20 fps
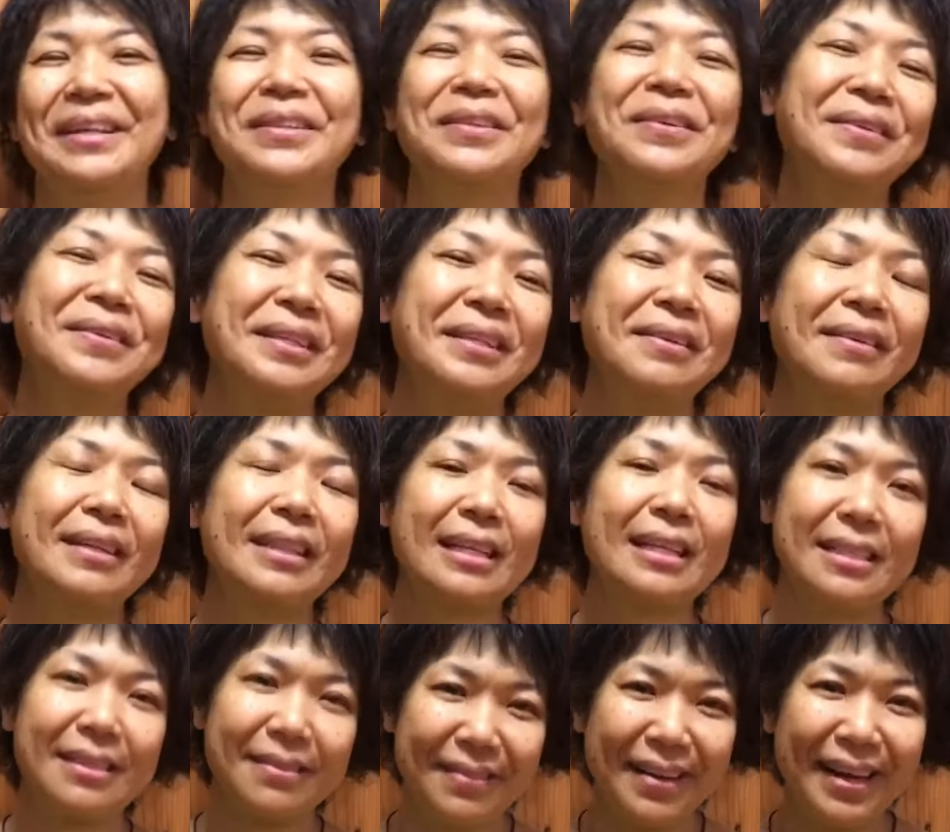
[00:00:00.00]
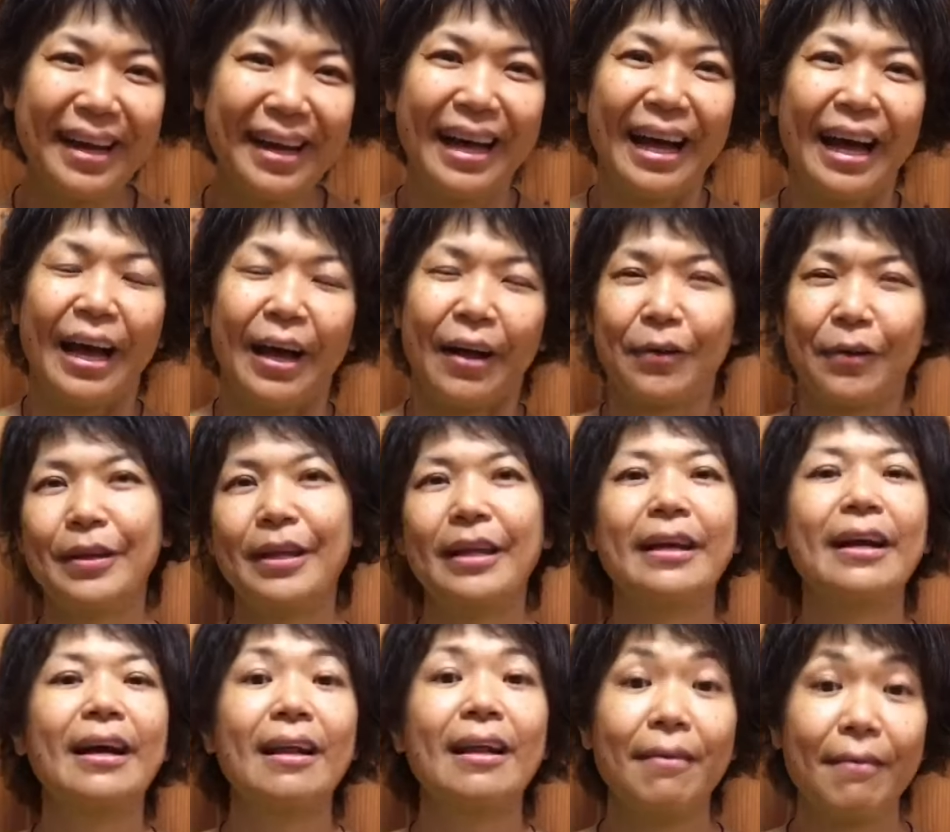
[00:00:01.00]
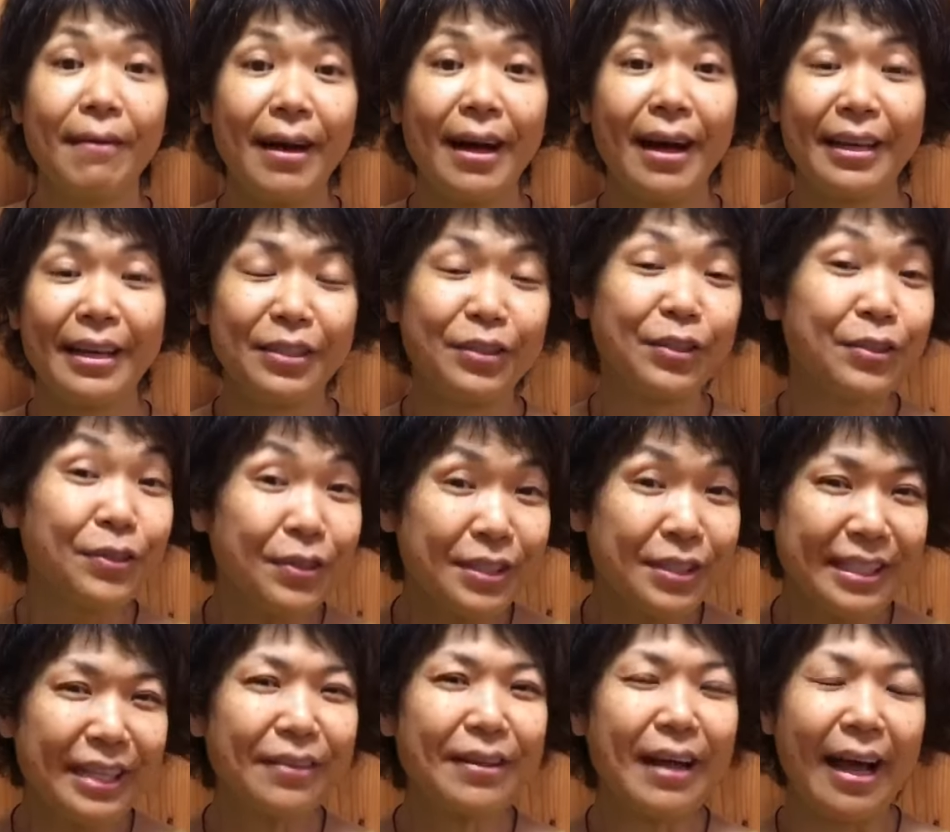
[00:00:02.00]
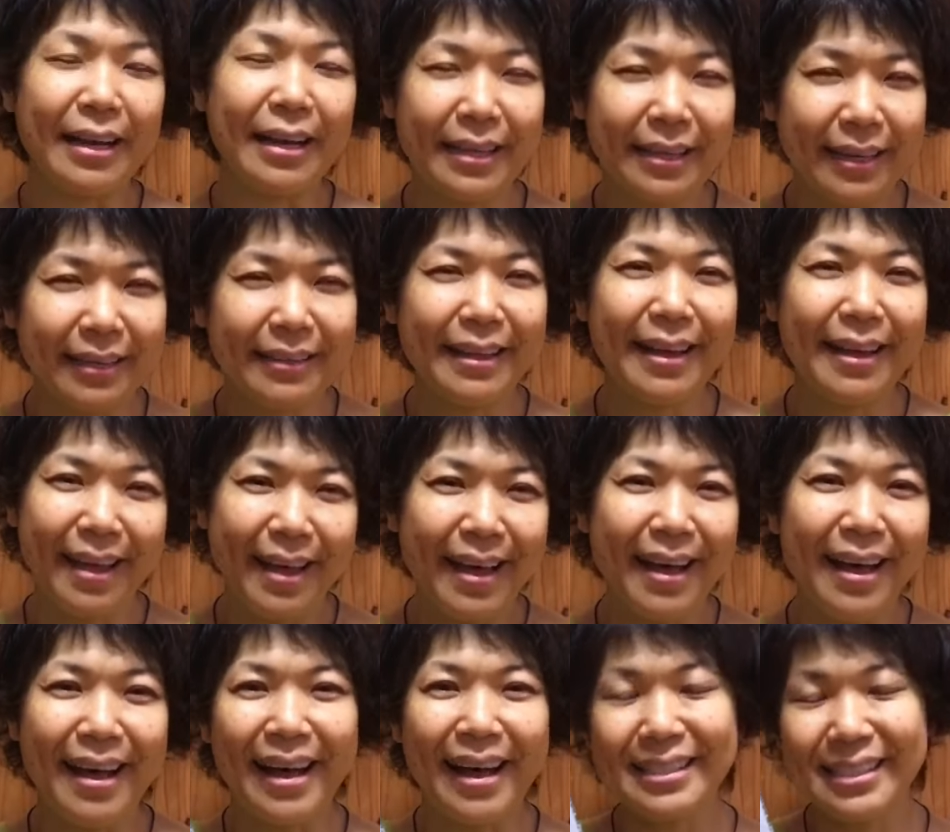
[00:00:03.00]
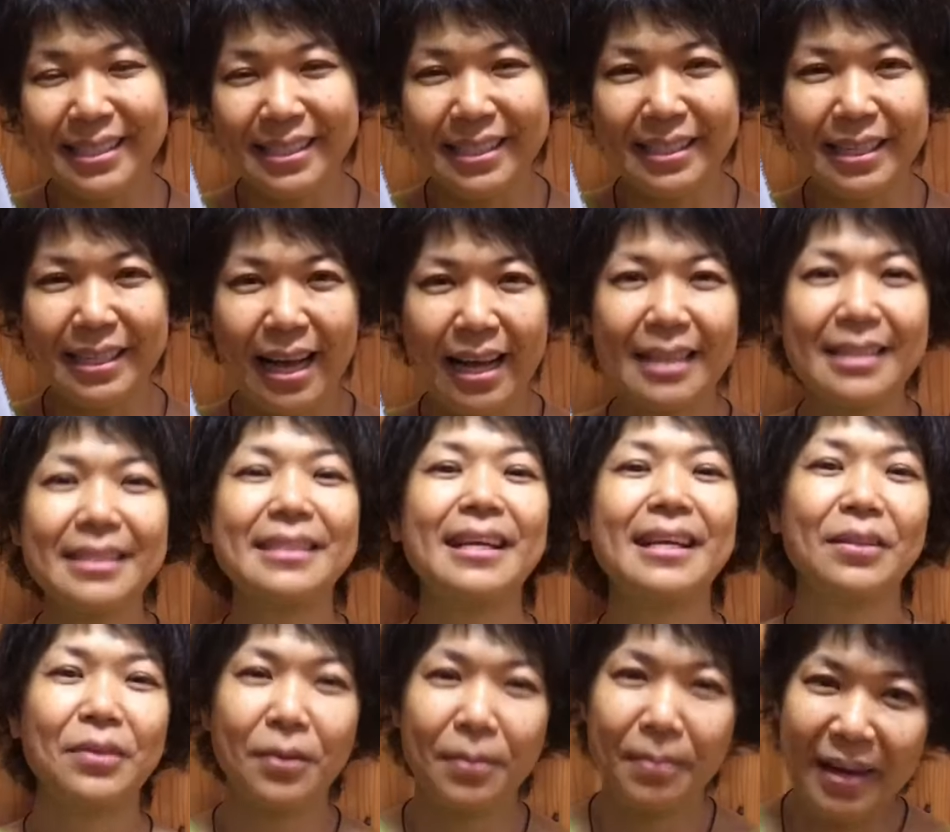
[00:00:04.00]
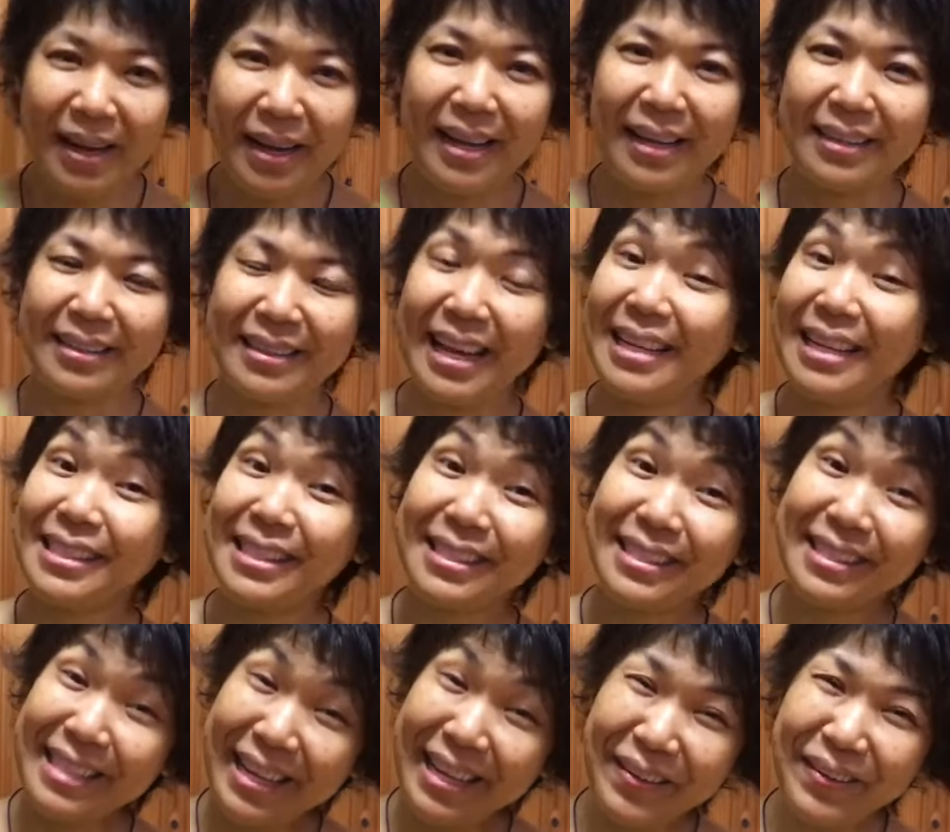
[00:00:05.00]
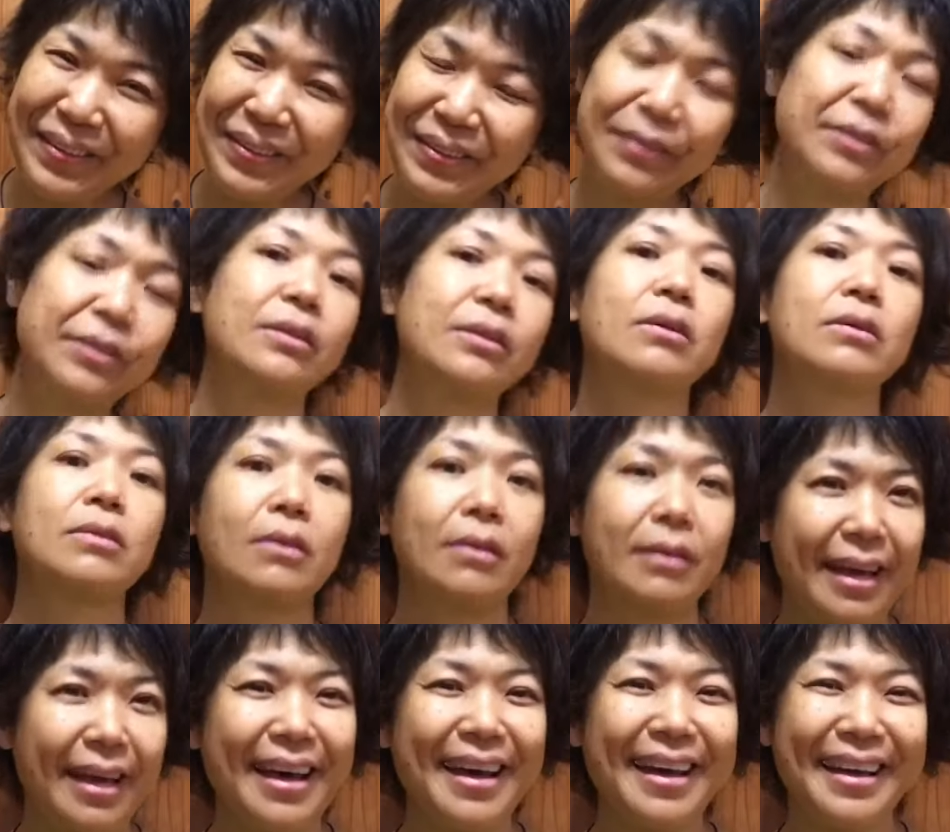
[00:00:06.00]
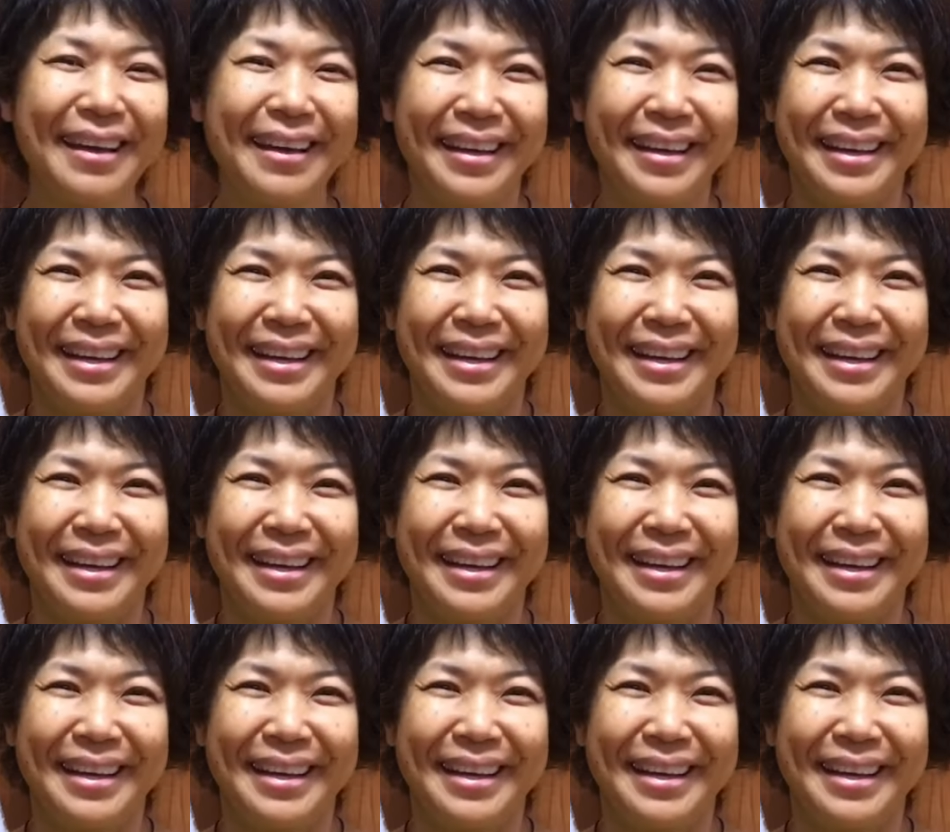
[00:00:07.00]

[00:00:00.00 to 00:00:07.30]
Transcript: 特に私はこれからは人としての在り方や安心安全の場が大切だよっていうことや